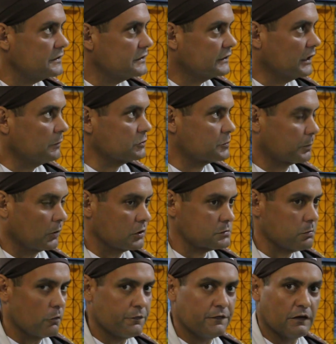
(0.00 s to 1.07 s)
Estamos
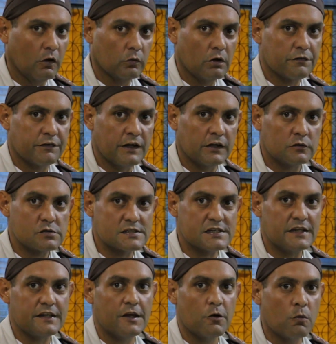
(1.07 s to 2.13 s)
próximos ao final do evento,
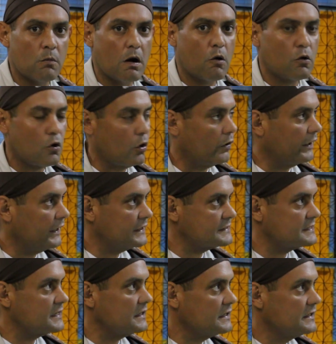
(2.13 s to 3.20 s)
sem nenhuma
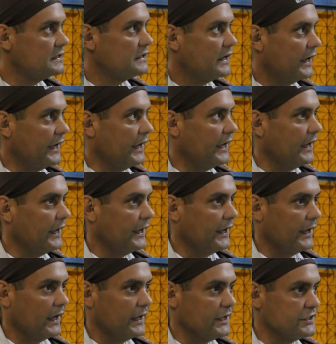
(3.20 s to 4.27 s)
ocorrência
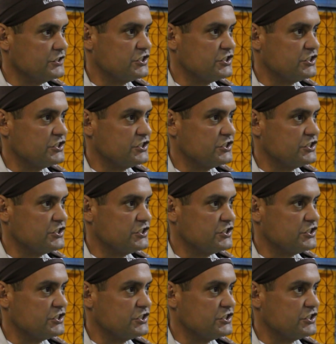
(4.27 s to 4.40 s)
é,